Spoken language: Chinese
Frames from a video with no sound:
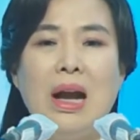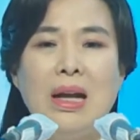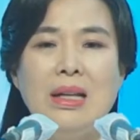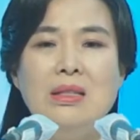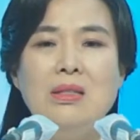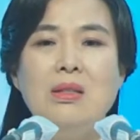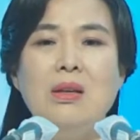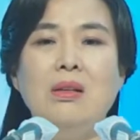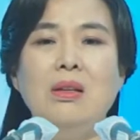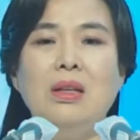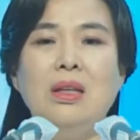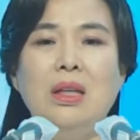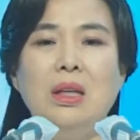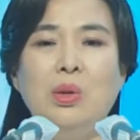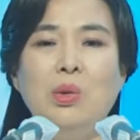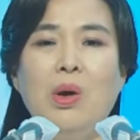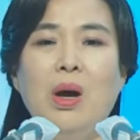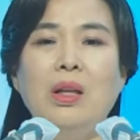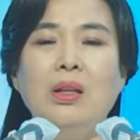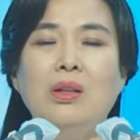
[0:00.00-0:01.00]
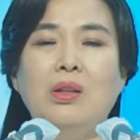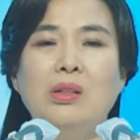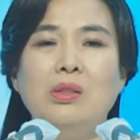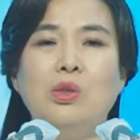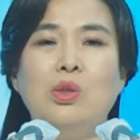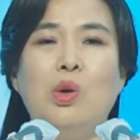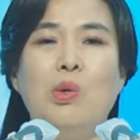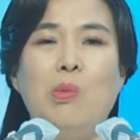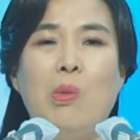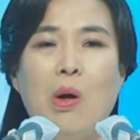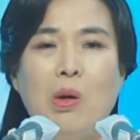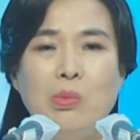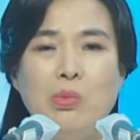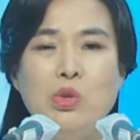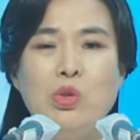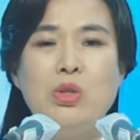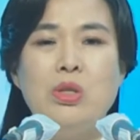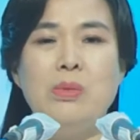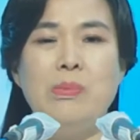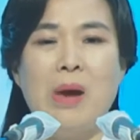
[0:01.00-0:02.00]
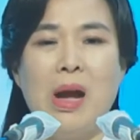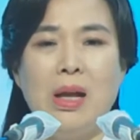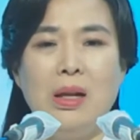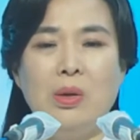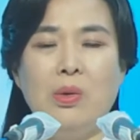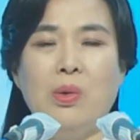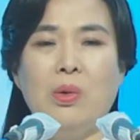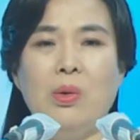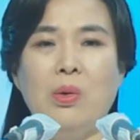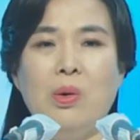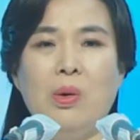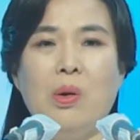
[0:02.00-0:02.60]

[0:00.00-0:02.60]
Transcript: 除了真心悔改、恳切祷告，